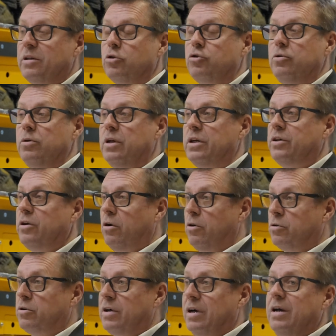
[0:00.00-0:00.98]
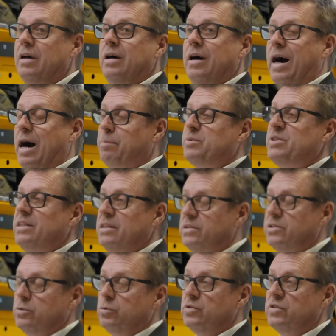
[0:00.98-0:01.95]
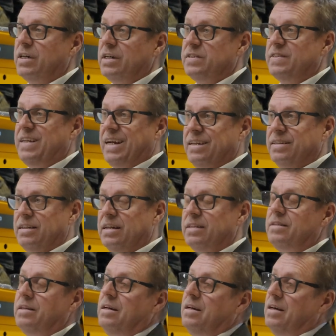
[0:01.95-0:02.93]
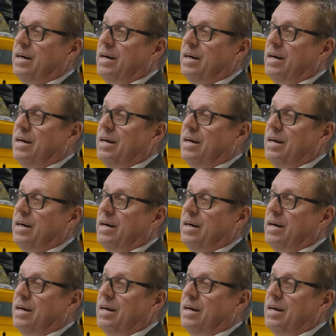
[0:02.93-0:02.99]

natürlich auch abseits unserer Standard